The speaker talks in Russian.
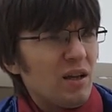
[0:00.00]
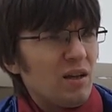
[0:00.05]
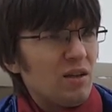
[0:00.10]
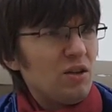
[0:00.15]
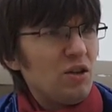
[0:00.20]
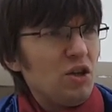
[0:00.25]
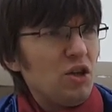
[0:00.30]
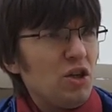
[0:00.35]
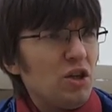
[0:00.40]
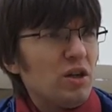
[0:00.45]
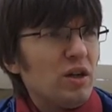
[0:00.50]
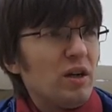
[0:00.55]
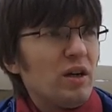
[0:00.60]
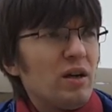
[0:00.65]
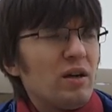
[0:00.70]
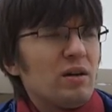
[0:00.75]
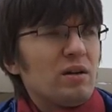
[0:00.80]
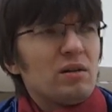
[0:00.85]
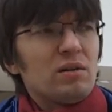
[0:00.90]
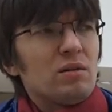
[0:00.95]
и
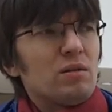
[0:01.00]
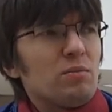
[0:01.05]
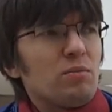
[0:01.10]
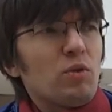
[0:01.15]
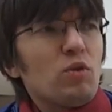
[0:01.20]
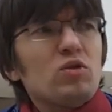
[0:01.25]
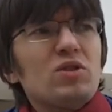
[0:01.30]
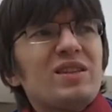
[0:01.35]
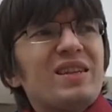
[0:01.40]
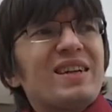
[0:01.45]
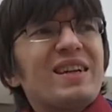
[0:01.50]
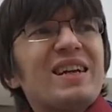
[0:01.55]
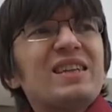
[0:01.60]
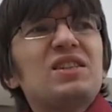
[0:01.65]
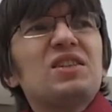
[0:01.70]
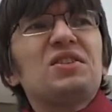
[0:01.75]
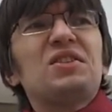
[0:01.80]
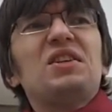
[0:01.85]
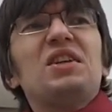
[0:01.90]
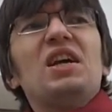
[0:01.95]
Э, просто
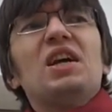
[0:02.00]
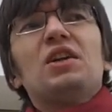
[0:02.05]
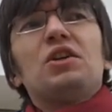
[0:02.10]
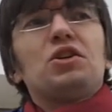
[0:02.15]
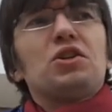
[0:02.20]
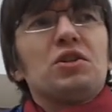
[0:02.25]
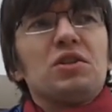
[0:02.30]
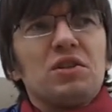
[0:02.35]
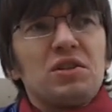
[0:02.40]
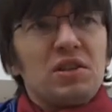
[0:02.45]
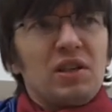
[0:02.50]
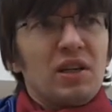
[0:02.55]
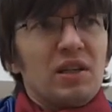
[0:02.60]
ради зрелищности